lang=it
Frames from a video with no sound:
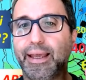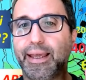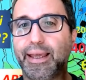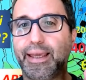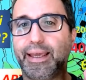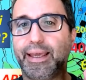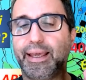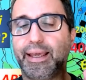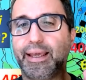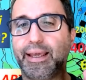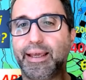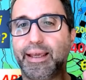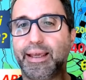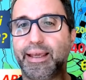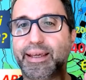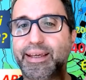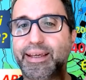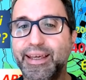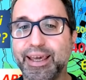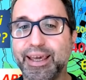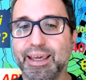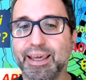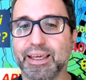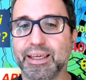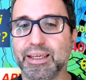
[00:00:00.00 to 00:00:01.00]
eh,
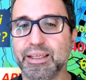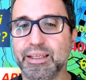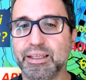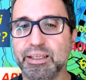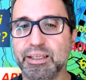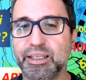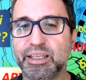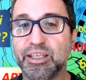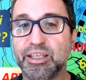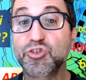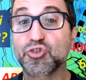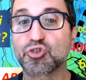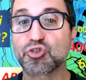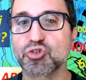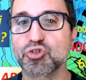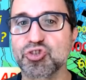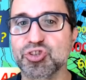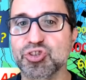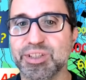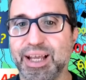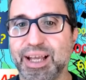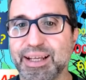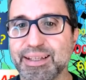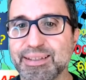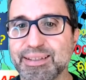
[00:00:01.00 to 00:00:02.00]
che in
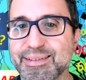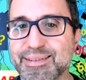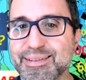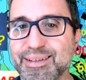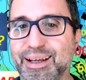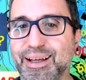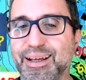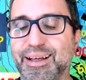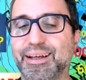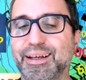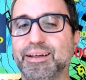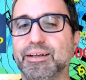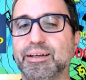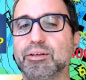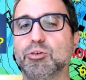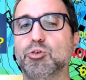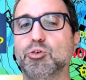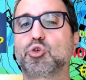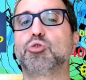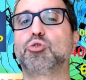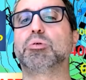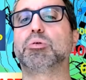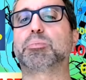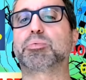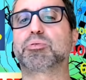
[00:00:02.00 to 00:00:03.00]
sostanza,
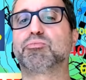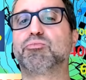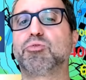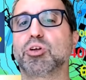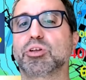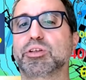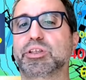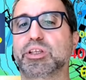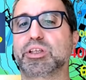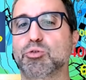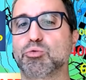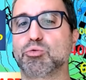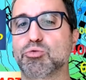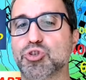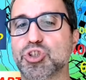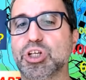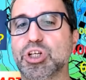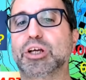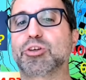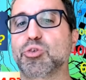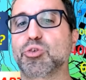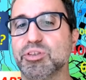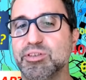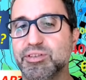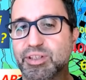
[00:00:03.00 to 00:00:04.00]
come più volte
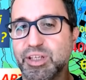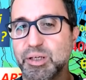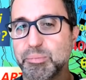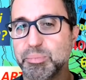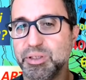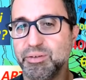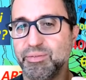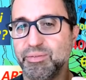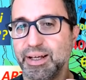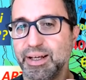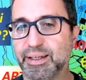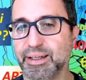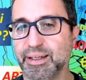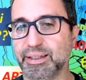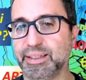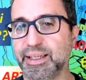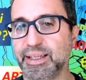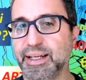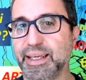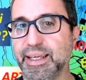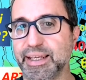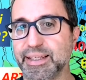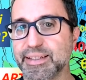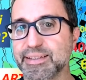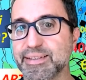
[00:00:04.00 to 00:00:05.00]
annunciato e si capiva anche
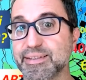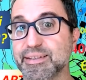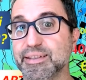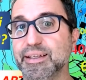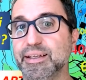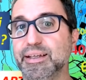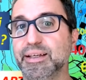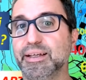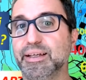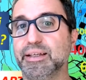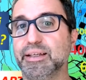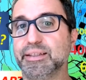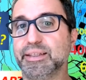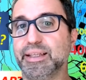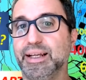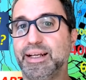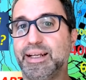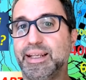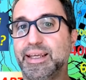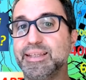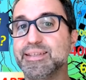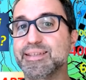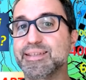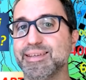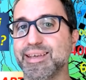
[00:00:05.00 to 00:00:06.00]
da Lenz,
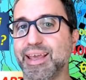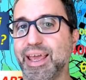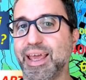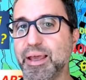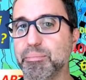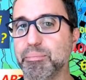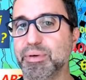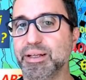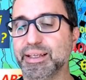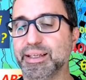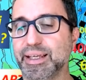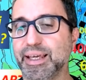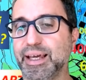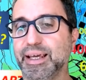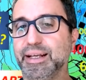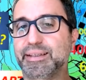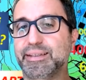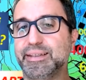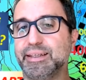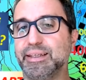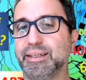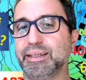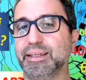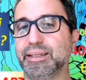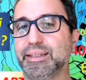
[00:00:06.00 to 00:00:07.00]
dalle ensemble,
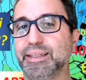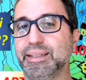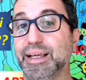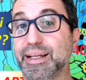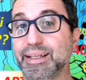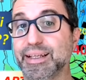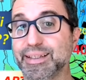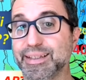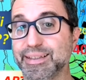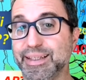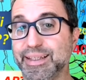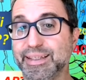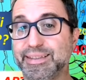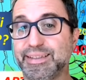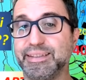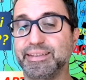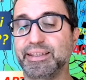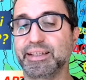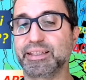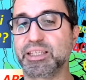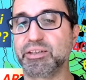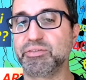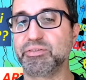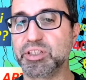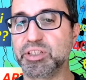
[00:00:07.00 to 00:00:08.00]
carte, dai, dai
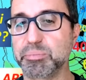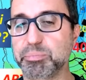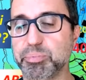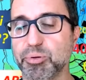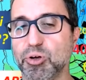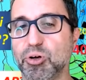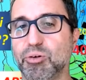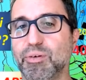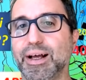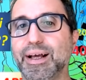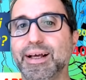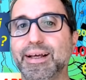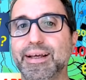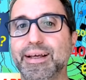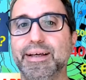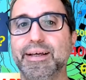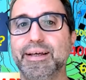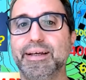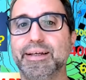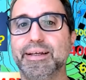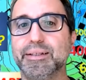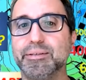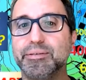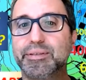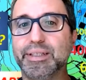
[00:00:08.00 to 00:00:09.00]
tentativi di prova,
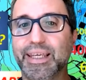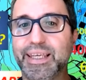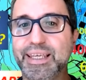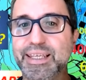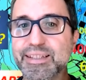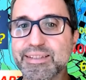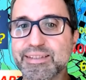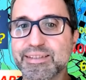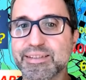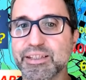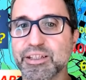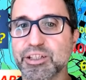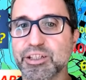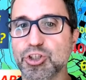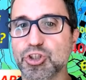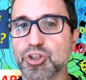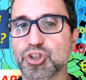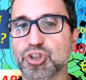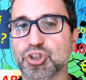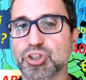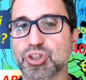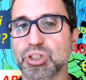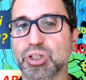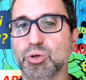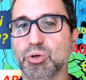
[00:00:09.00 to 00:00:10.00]

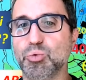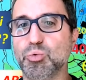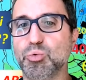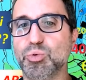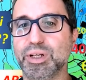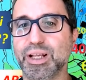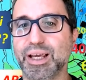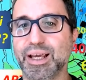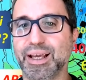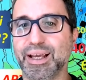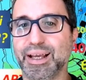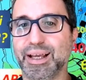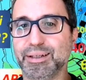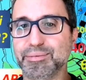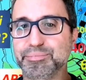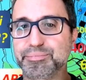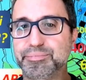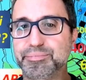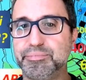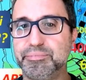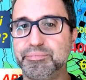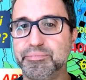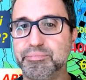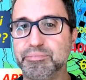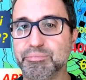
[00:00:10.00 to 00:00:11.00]
inserisce una
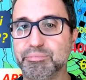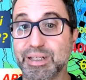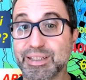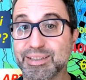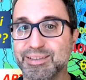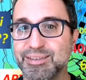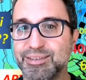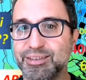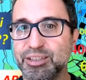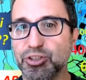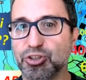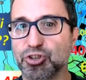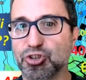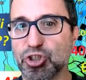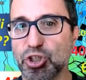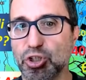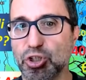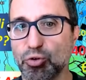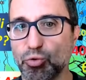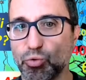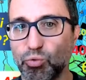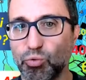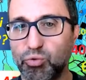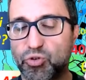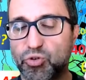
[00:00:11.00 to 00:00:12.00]
massiccia
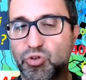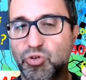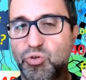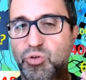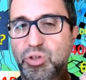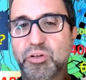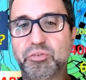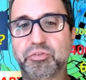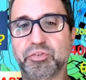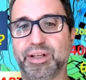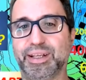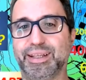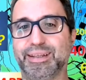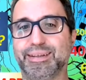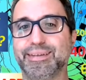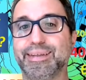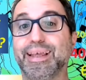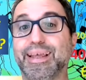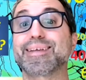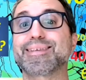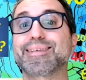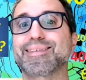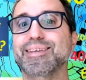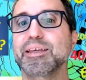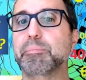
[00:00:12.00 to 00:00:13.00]
irruzione
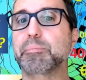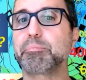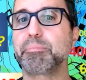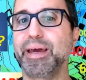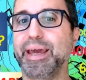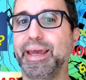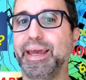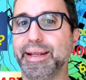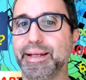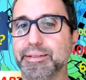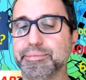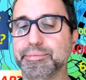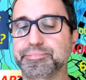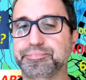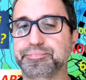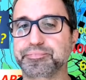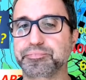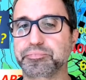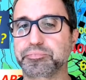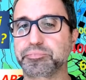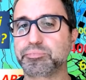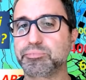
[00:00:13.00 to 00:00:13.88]
fredda, sebbene